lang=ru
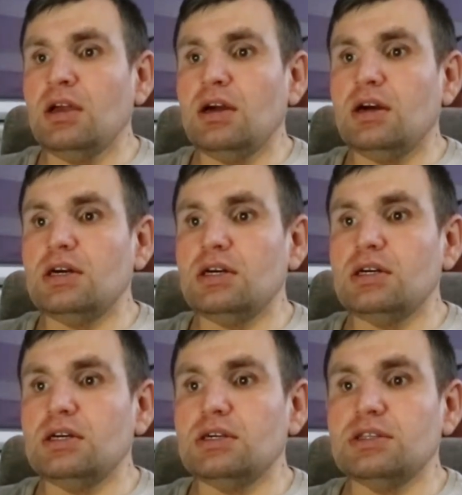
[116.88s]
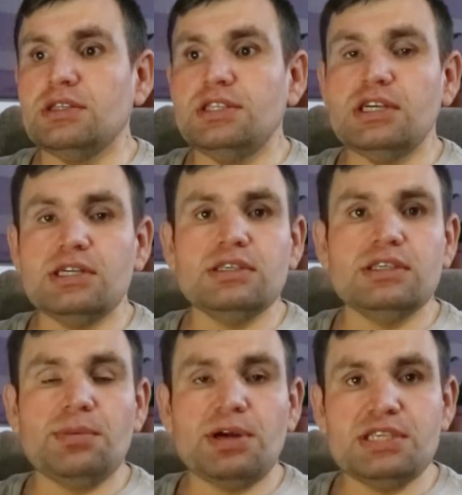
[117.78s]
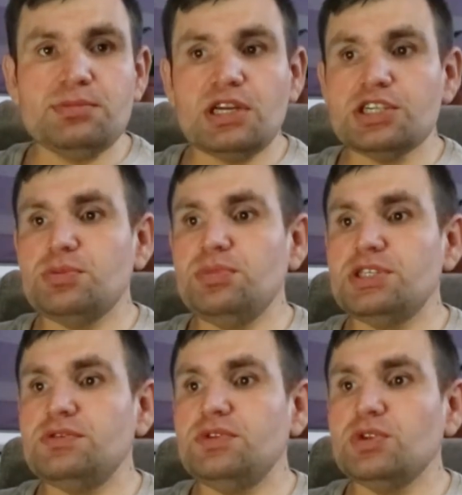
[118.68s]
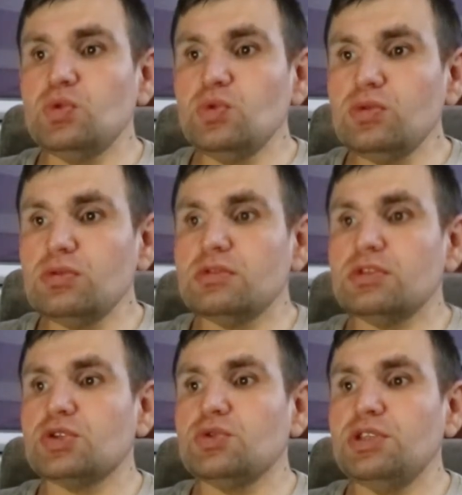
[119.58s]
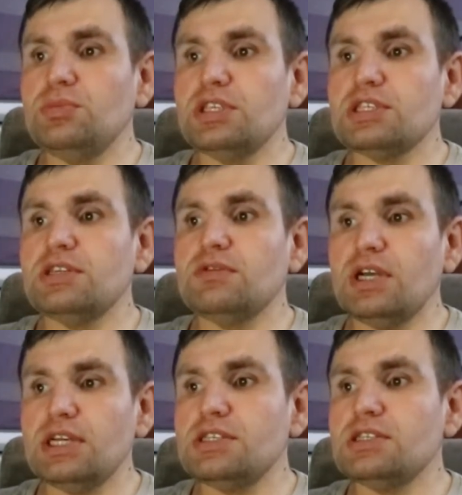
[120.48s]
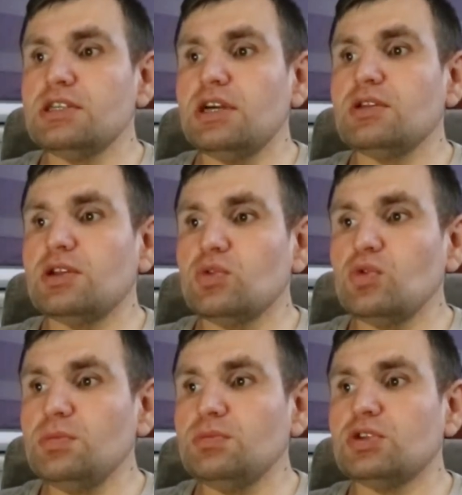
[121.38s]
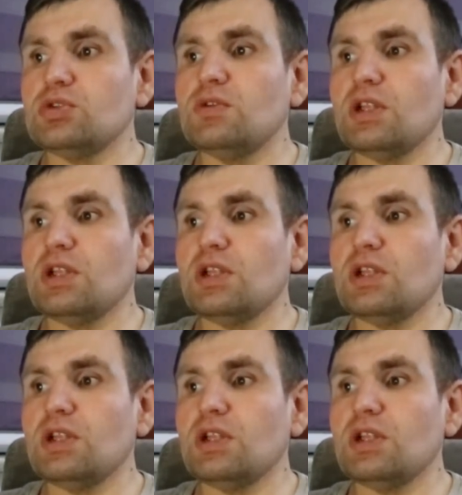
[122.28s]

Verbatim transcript: А, необходимо также иметь в виду, что немецкие власти знают о том, что в